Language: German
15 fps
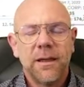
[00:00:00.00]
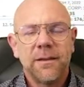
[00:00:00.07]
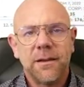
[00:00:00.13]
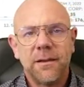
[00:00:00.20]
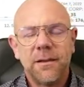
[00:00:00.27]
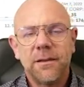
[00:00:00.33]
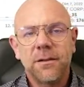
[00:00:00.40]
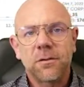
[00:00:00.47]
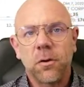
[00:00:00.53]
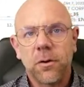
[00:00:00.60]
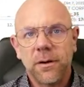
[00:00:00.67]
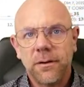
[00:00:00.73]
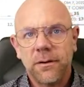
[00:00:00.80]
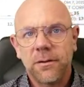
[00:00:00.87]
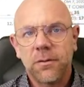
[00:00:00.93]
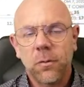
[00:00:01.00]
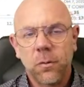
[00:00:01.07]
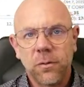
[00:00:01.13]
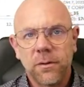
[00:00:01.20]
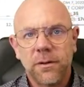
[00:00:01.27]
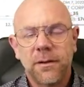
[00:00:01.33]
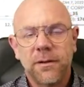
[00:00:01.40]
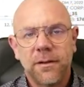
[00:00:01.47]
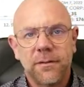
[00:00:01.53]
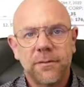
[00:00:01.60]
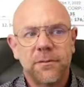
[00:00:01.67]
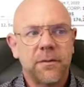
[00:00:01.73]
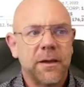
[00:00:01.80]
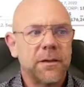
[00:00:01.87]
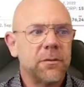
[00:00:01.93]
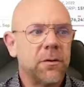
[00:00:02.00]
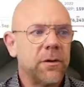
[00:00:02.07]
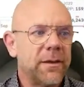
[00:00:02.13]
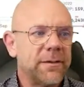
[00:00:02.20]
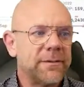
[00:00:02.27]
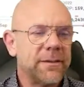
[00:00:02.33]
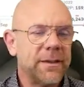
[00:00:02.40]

der liegt deutlich unter den 2,16 Dollar.